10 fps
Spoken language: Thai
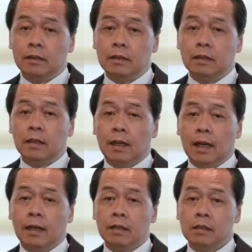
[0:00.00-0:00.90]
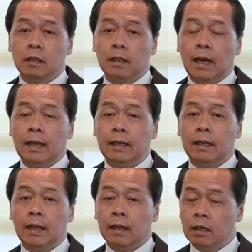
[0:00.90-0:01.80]
ซึ่งธนาคารกสิกรไทย
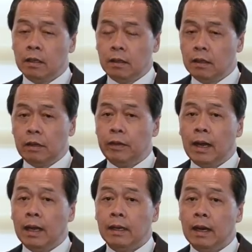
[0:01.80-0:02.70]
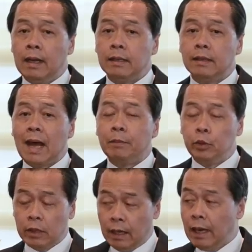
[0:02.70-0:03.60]
และก็ในเวลาอันใกล้ตาม
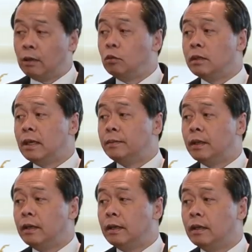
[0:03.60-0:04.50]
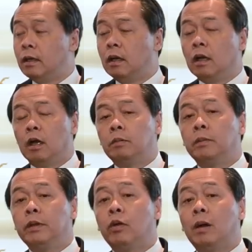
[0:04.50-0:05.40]
ด้วยธนาคารกรุงเทพนั้นเนี่ย ก็เพ
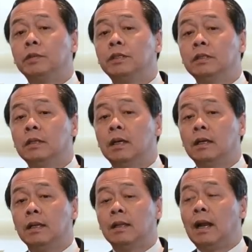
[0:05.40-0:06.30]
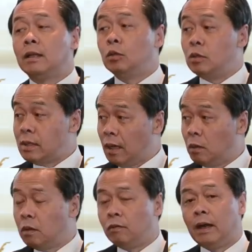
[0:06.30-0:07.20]
ราะมีความเชื่อในตลาดทุนสา
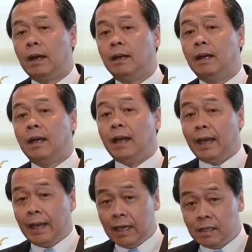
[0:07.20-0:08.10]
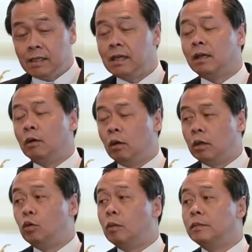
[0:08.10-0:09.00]
กลว่าเอเชียโดย
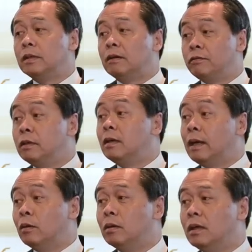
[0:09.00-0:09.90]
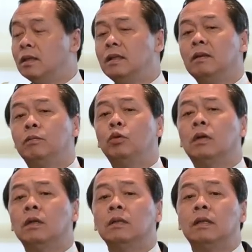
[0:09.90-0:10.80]
รวมจะฟื้นเร็ว ที่พูด
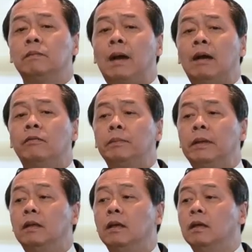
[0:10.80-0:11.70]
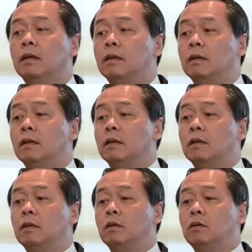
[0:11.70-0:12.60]
กันติดปากว่าเป็น
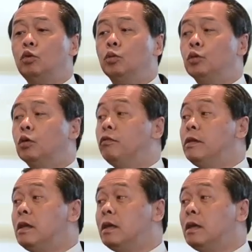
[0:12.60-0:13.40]
รูปตัว V